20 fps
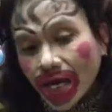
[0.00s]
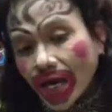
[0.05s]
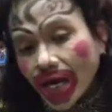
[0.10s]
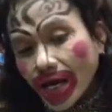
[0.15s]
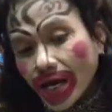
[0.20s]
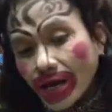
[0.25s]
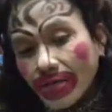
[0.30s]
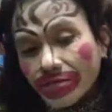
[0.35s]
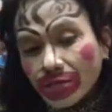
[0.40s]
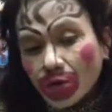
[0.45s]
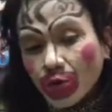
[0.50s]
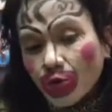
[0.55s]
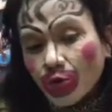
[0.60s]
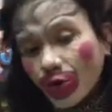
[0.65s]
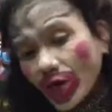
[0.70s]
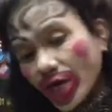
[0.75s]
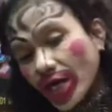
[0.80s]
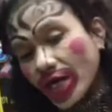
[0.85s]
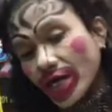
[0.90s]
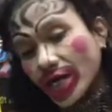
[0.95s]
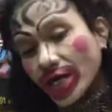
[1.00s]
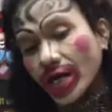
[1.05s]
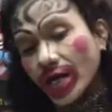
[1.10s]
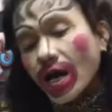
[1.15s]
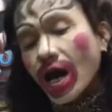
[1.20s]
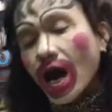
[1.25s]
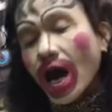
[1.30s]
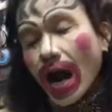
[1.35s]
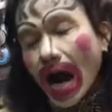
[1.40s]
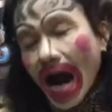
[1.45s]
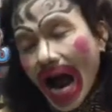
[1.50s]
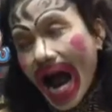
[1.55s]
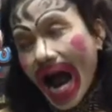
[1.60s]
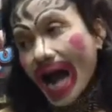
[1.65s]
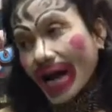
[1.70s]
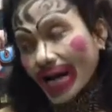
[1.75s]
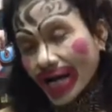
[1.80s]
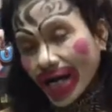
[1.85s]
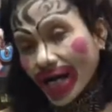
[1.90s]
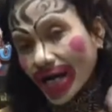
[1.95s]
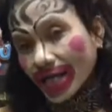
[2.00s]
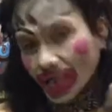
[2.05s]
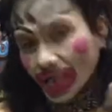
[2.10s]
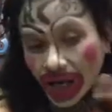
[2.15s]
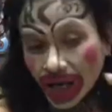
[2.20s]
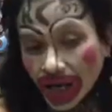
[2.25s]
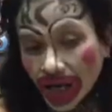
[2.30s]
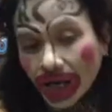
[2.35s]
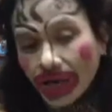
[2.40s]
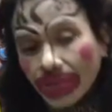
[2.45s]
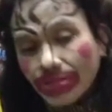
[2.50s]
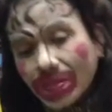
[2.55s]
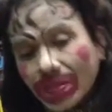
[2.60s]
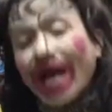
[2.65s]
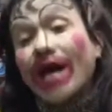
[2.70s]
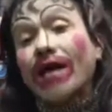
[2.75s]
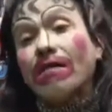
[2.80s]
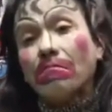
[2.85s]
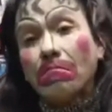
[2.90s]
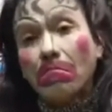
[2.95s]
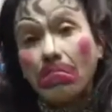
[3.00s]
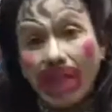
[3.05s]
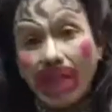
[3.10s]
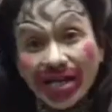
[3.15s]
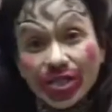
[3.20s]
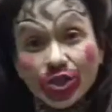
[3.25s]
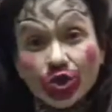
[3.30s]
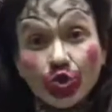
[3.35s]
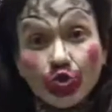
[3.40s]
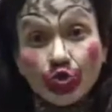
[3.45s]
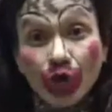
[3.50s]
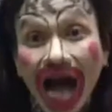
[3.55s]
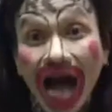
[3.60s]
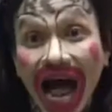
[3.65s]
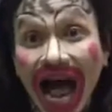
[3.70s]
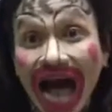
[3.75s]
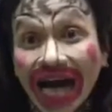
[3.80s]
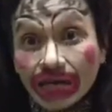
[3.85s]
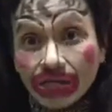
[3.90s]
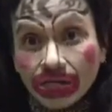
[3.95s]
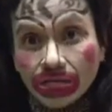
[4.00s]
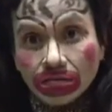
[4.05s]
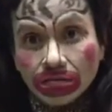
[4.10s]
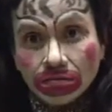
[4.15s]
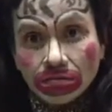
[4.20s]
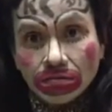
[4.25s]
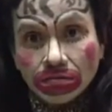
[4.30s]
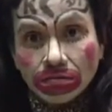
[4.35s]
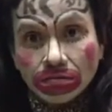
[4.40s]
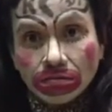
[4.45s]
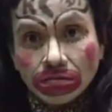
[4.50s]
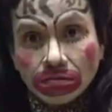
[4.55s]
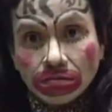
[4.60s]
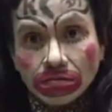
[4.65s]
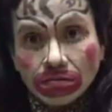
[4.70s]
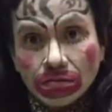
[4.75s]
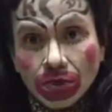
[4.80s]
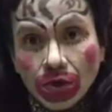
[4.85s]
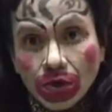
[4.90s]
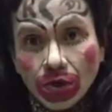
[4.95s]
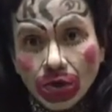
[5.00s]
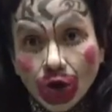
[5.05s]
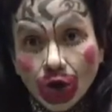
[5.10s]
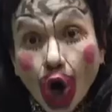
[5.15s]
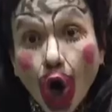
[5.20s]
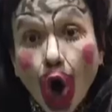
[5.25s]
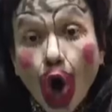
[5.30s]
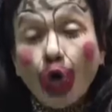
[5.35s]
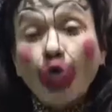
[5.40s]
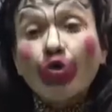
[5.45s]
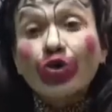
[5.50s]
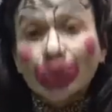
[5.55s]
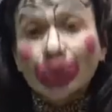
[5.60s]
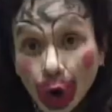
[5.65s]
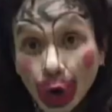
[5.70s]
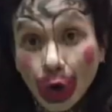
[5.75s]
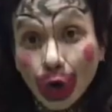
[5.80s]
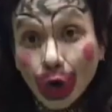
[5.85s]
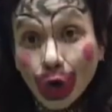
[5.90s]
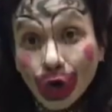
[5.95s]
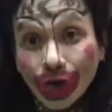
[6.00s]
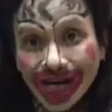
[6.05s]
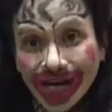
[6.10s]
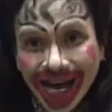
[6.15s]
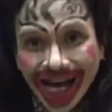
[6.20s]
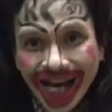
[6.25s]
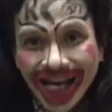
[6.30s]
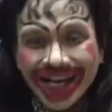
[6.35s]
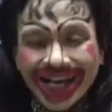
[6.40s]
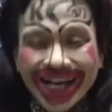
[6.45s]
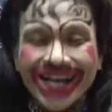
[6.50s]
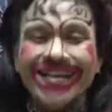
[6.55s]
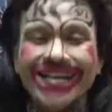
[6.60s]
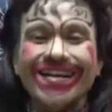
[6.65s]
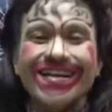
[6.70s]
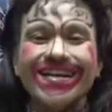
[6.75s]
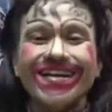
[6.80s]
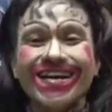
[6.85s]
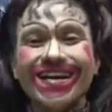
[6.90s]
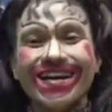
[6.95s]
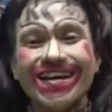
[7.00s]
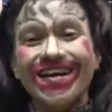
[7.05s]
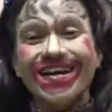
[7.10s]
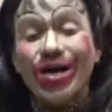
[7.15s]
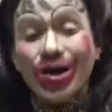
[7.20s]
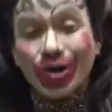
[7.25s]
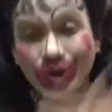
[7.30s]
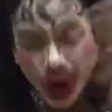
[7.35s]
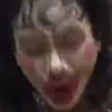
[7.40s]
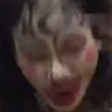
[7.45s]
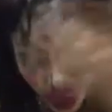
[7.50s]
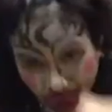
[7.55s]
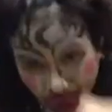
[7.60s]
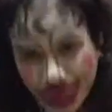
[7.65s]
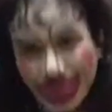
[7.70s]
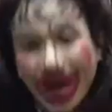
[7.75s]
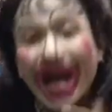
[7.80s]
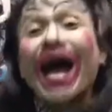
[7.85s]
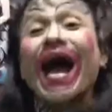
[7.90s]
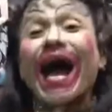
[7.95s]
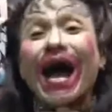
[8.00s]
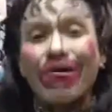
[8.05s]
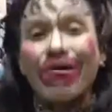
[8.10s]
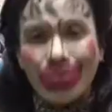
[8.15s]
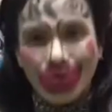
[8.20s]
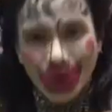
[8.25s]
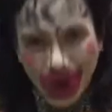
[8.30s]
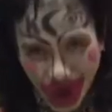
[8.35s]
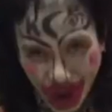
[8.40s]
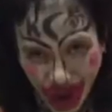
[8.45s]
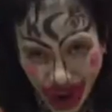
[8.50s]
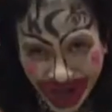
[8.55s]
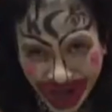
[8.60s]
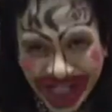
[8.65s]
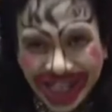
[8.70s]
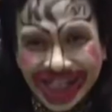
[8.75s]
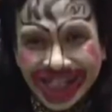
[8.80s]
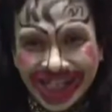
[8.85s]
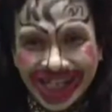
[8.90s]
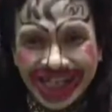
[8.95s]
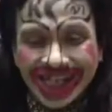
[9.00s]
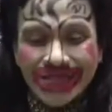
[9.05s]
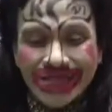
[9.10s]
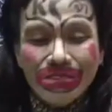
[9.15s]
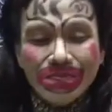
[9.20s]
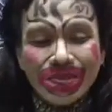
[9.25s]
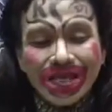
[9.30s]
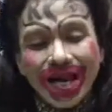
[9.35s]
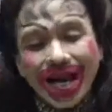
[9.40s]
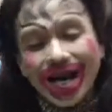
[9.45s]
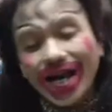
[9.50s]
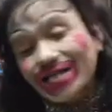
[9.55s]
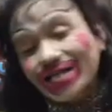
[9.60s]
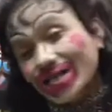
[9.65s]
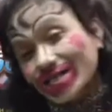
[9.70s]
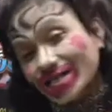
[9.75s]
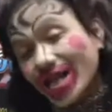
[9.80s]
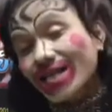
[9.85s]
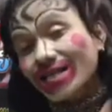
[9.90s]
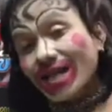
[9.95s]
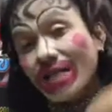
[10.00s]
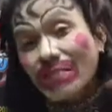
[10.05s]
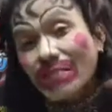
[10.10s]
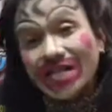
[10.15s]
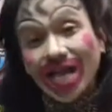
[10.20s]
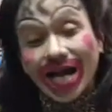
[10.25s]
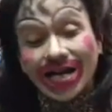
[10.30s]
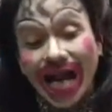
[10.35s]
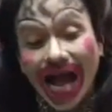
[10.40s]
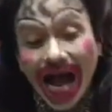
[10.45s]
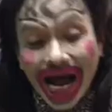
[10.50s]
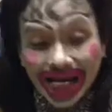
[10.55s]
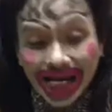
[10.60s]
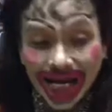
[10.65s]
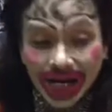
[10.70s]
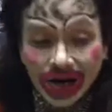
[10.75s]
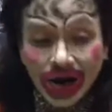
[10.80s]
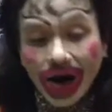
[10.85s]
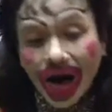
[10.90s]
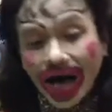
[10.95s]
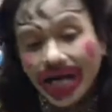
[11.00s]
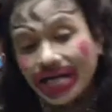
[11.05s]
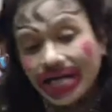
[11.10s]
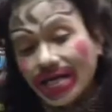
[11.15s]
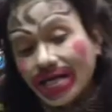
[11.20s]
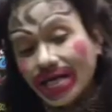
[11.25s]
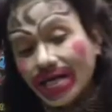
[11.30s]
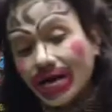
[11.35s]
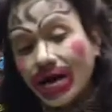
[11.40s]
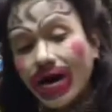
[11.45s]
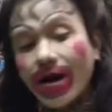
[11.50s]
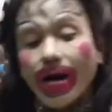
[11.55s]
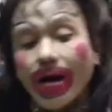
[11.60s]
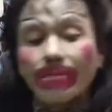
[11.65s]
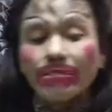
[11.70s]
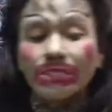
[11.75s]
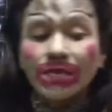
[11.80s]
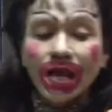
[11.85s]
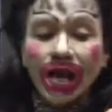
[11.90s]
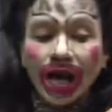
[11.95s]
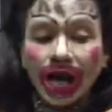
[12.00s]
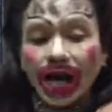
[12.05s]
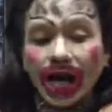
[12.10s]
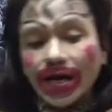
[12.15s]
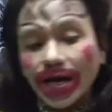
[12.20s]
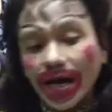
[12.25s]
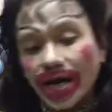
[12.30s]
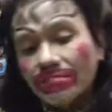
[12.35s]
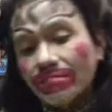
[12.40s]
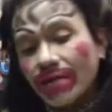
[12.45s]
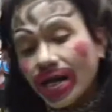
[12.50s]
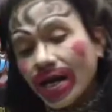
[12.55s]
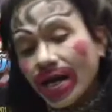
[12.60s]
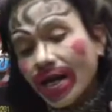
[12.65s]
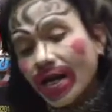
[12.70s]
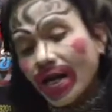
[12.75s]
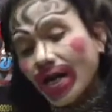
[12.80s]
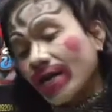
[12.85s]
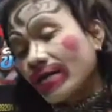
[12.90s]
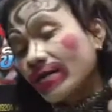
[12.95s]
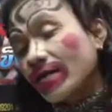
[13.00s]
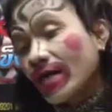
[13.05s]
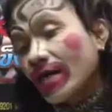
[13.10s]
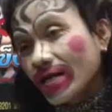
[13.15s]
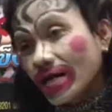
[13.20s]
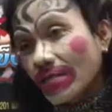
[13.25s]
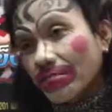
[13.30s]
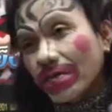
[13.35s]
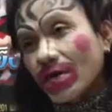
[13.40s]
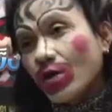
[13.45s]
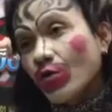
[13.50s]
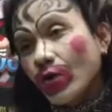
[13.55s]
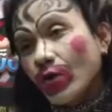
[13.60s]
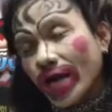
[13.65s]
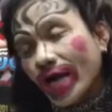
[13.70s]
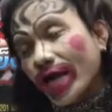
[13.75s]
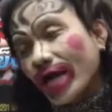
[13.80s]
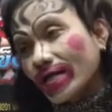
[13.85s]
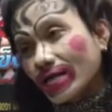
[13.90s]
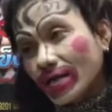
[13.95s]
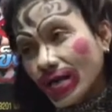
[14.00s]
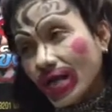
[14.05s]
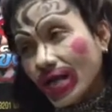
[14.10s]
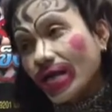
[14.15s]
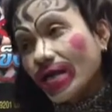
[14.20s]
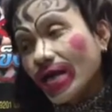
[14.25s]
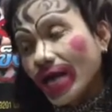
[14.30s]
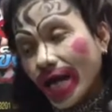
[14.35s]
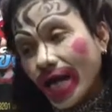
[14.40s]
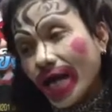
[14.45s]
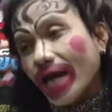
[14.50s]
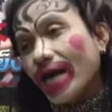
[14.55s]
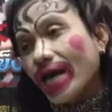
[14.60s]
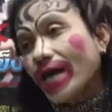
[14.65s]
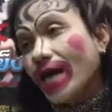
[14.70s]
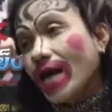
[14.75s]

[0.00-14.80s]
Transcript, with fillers: J V R A T นะมัจจุราชรอคุณอยู่นะรอคุณมาเอาของแล้วก็จะถ้าถ้าเป็นทางไลน์นะก็ไอดีก็ M A N W A T A